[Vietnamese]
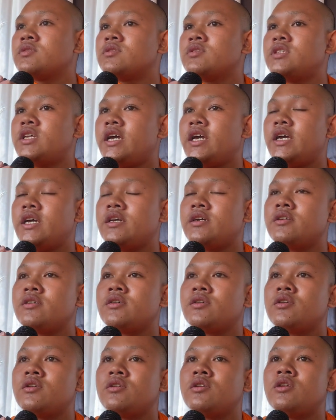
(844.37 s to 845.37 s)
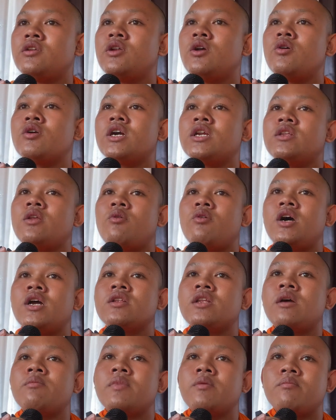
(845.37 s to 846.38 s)
Nà Lô cà thoa
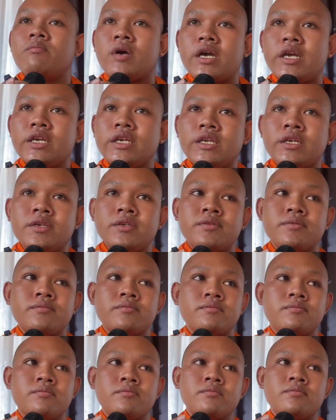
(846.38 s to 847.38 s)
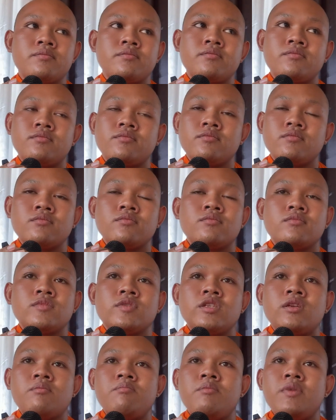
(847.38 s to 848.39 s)
tăng bầm bầy
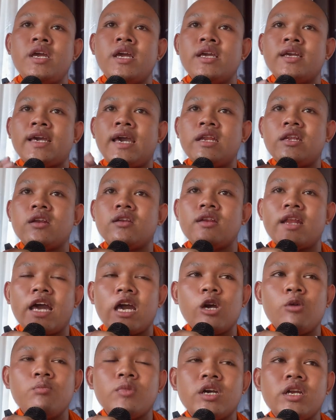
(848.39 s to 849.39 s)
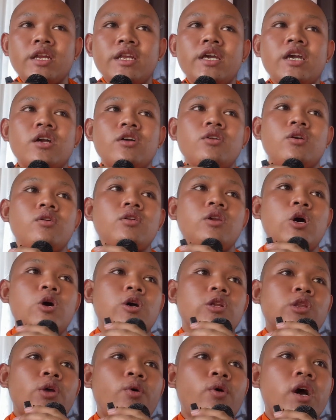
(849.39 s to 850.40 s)
Miên ca đầm đàm khía Nông lô
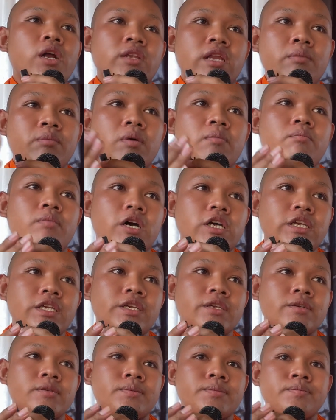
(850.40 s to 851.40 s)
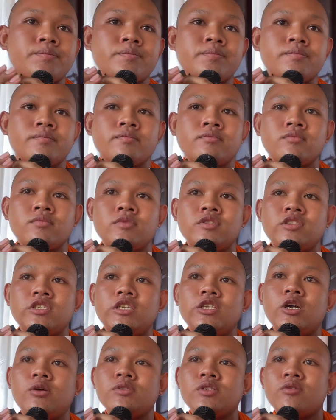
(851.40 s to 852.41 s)
cà thoa tăng bầm bầy
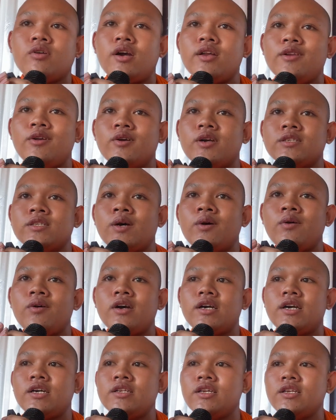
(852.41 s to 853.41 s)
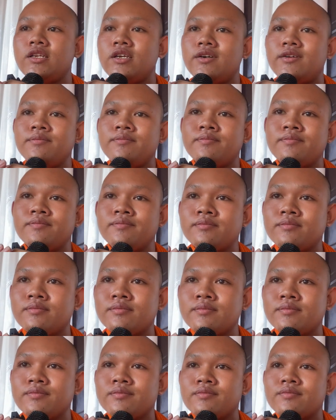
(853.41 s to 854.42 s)
Nhìn nhóm có lô cà thoa á Nhìn
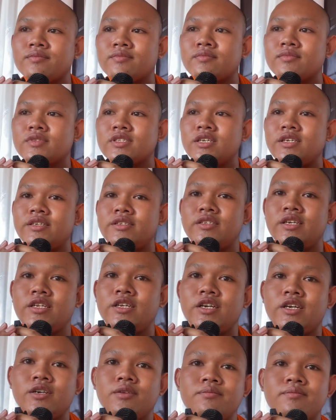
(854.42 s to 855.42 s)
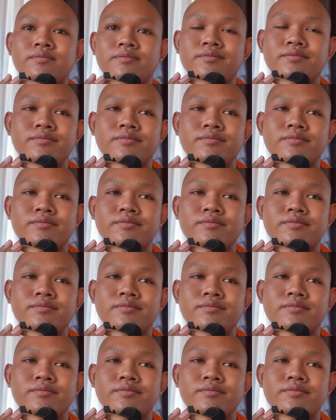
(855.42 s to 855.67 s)
nhóm